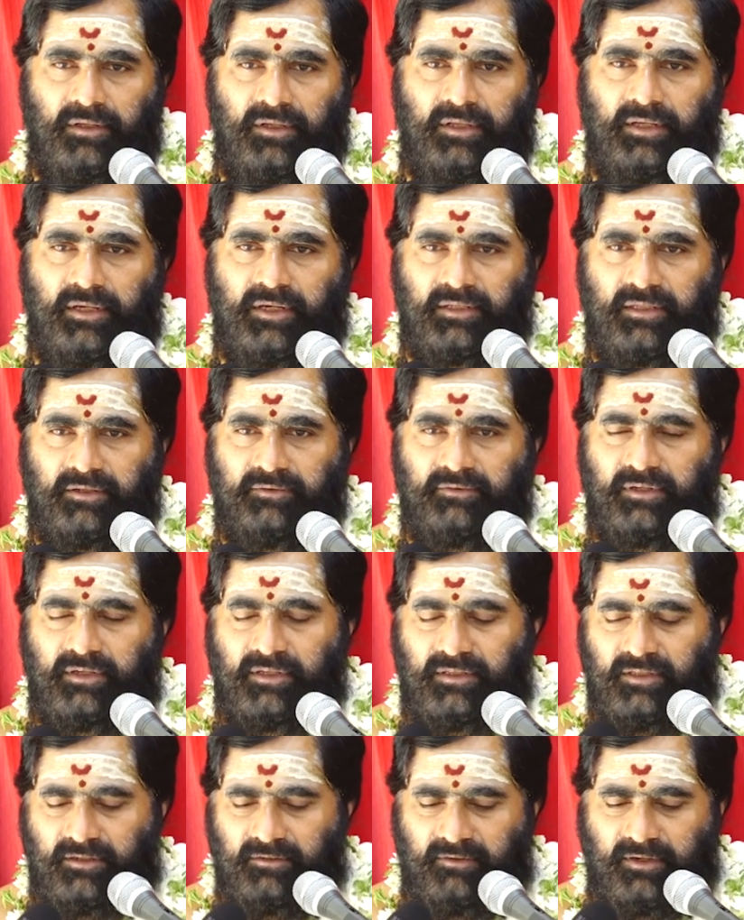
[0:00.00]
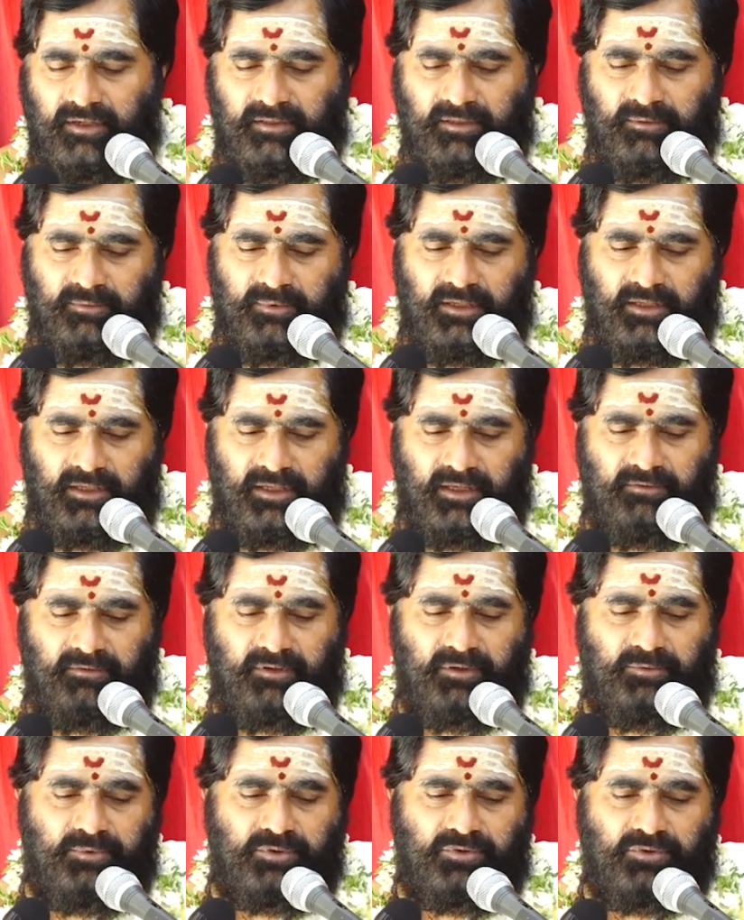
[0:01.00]
ఈ కథ విన్న తర్వాత
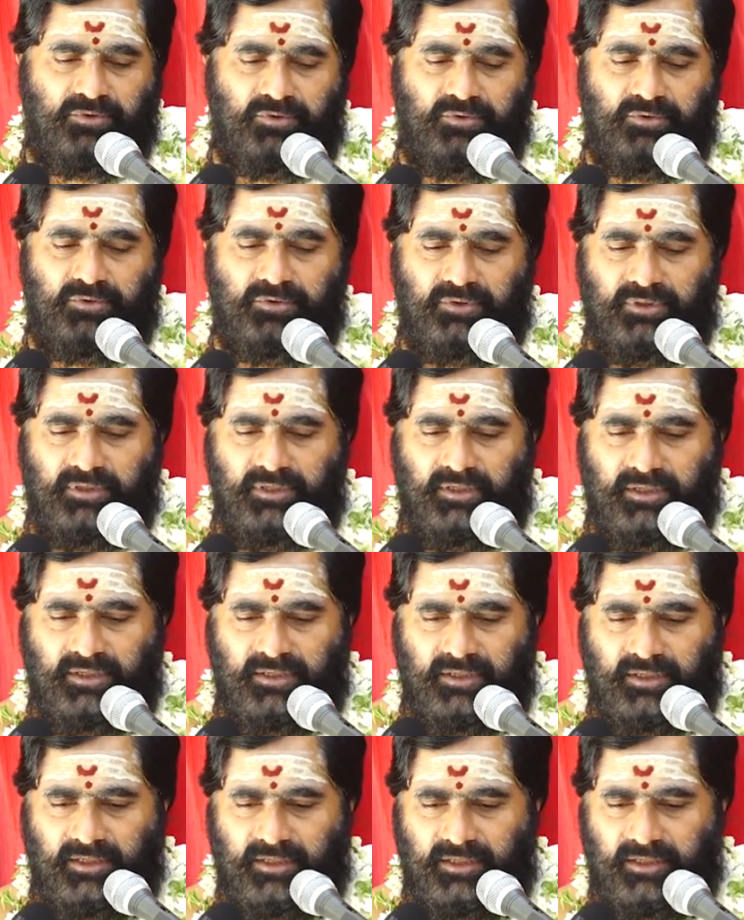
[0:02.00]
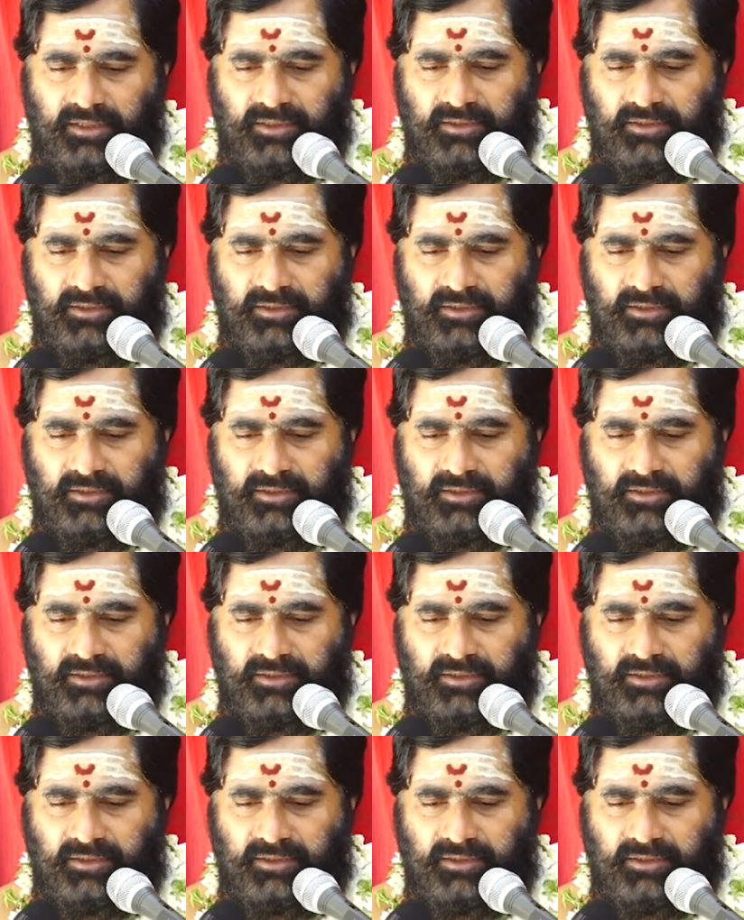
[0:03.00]
మనకేమనిపిస్తూ ఉంటుంది అనంటే